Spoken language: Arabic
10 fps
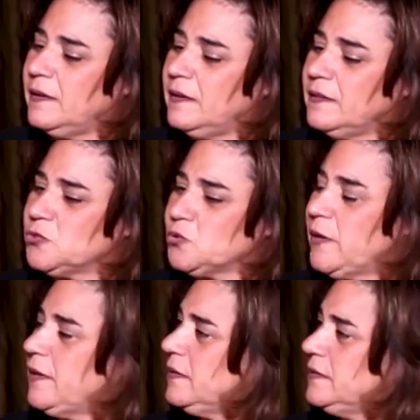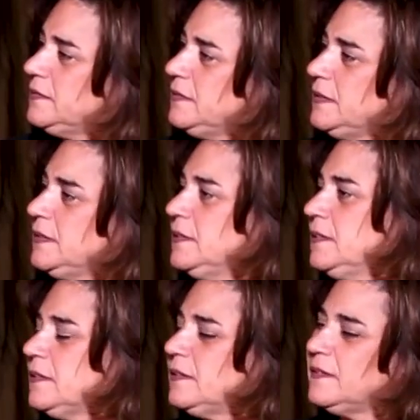آه، شوي
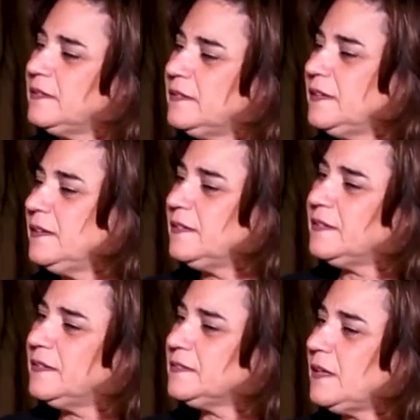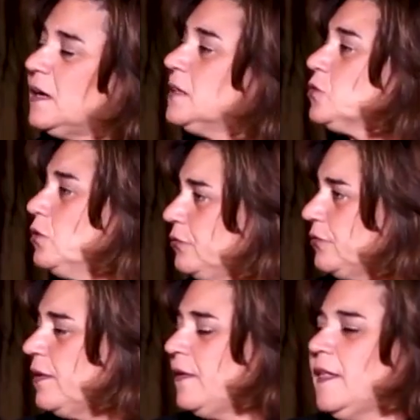عندي آه، هيك
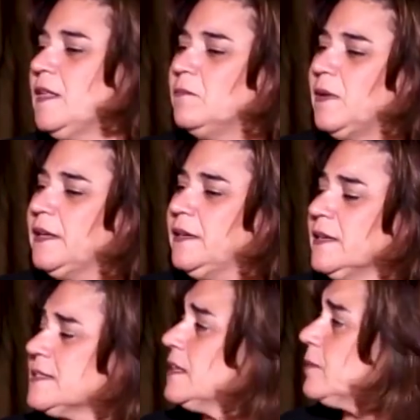تعاطف مع الناس